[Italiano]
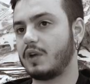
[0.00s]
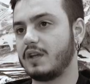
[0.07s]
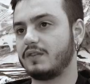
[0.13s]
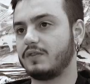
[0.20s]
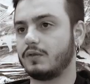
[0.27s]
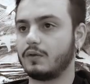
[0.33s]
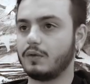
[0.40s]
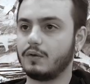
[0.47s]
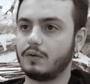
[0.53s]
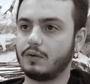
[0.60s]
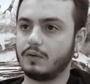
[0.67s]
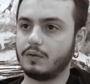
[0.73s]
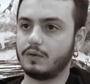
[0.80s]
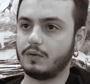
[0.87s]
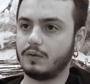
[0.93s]

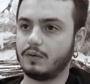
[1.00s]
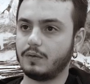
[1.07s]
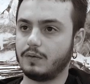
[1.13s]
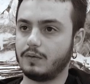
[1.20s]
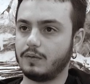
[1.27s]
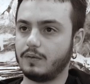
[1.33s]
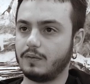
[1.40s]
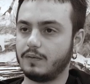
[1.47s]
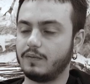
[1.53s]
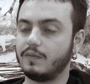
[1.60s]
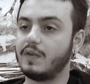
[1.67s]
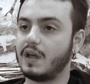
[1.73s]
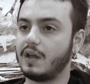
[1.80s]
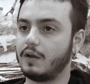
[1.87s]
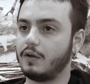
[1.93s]
resto
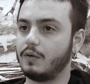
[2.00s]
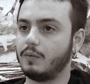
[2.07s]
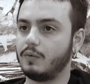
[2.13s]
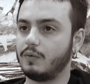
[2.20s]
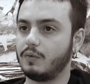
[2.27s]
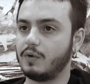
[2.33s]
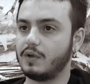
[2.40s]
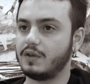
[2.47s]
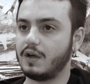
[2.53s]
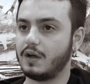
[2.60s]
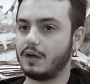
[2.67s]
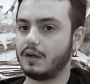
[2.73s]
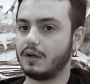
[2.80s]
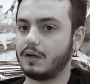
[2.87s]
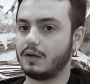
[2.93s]
viene comunque
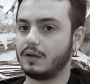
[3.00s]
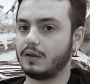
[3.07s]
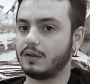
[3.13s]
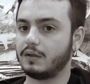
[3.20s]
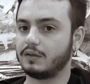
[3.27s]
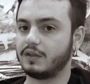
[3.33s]
da,